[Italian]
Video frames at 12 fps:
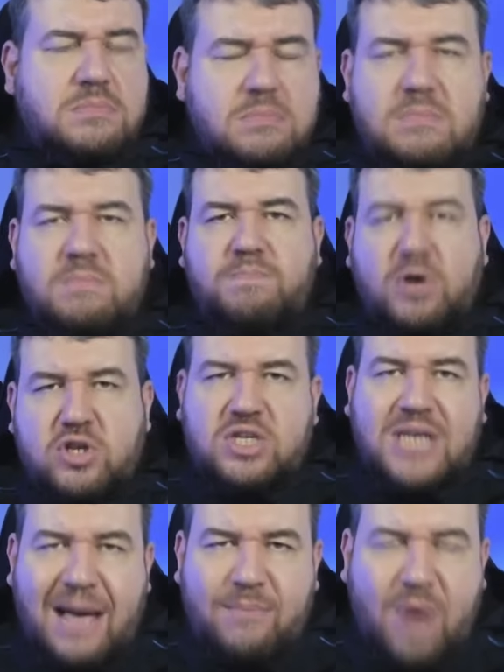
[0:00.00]

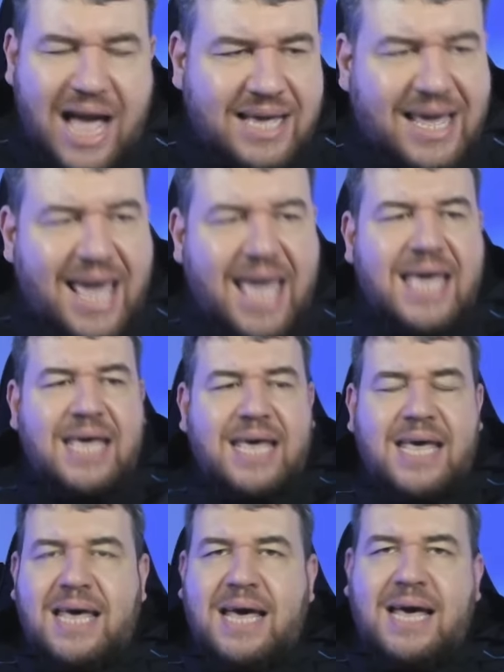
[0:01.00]
possiamo anche...
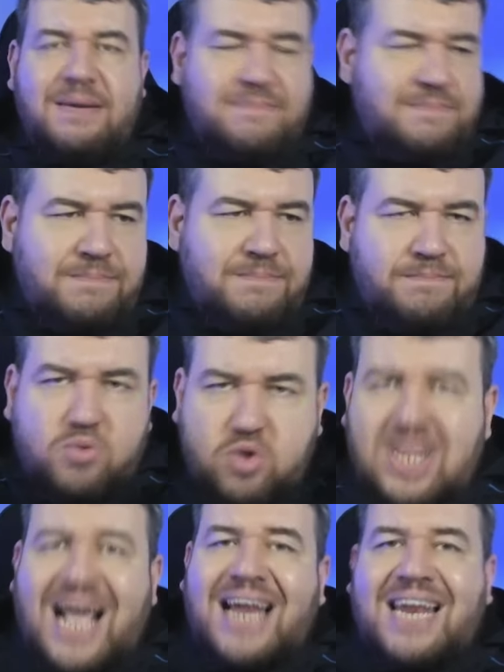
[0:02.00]
Eh,
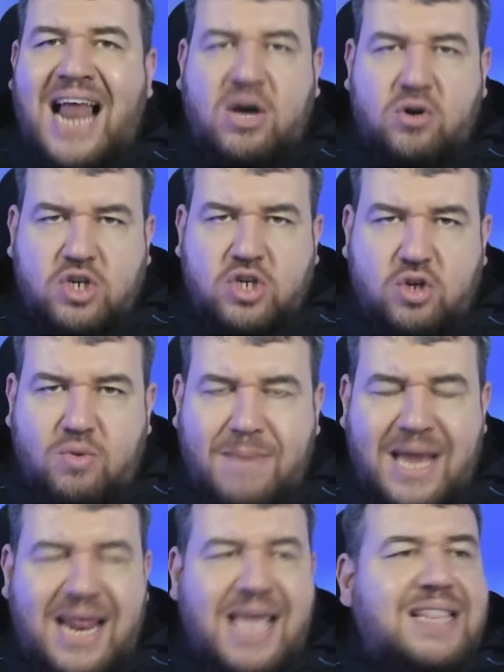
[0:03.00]
buttare la croce su
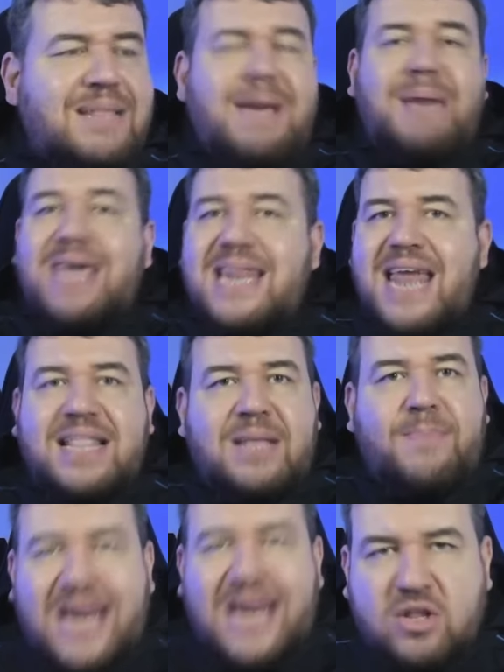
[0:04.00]
Meret, ma Meret
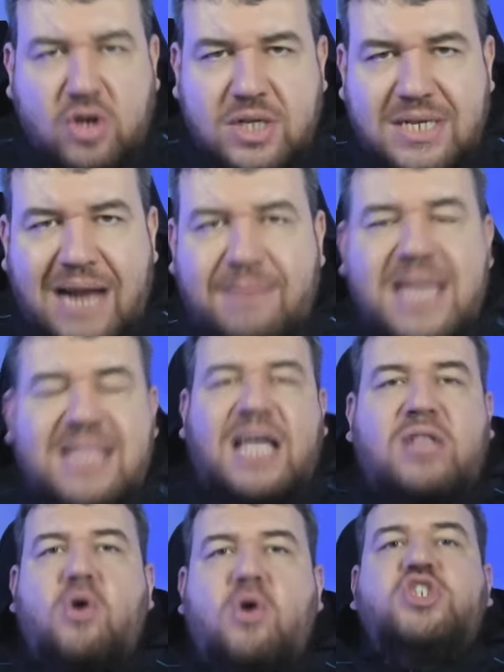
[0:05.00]
paradossalmente
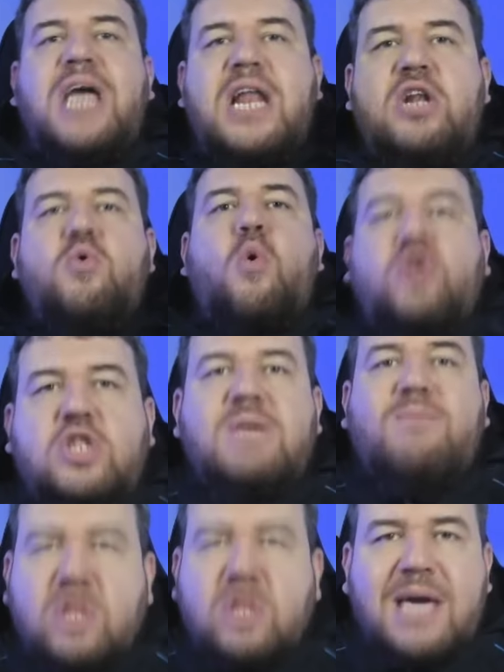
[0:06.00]
ad oggi è
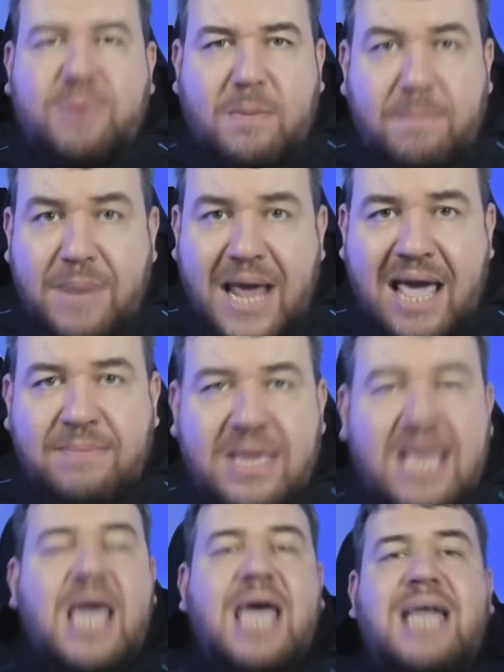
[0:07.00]
l'ultimo dei
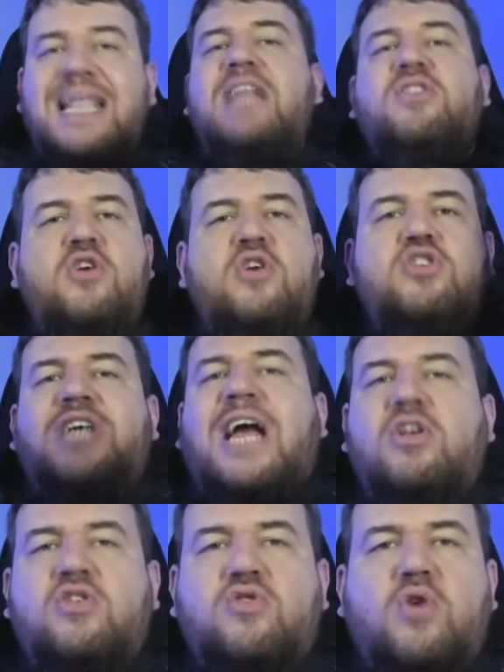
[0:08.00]
problemi. Tanto io già
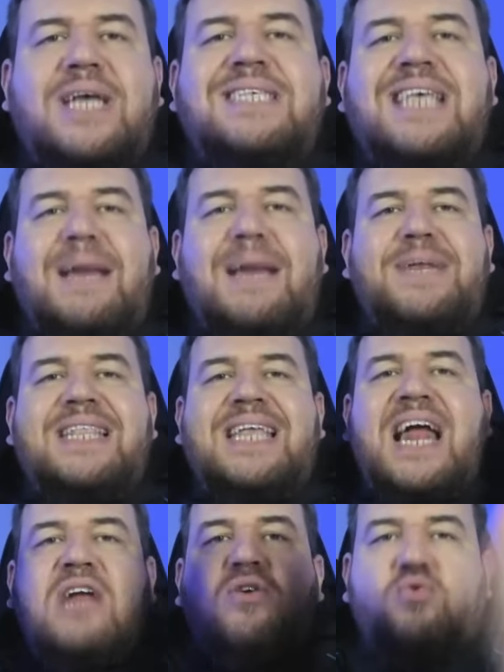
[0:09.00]
lo so che se la
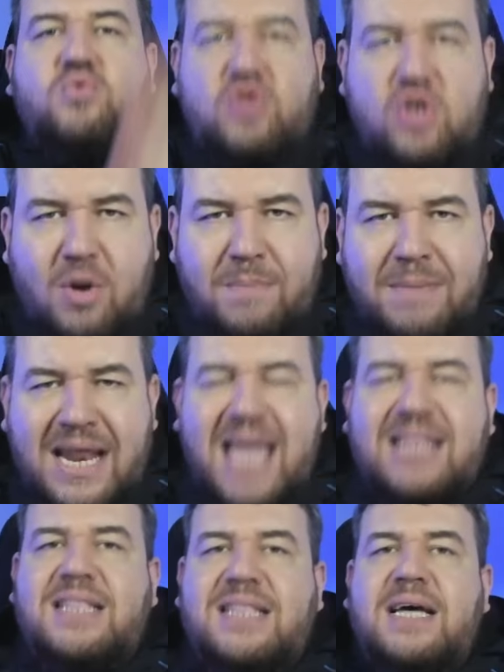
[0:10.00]
prenderanno tutti con
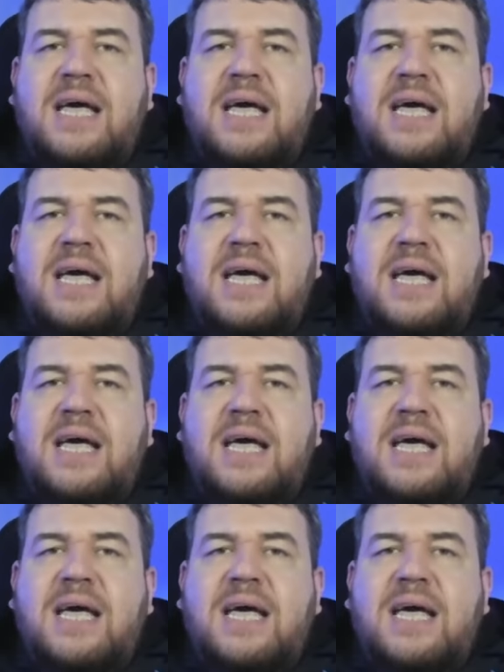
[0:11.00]
Meret,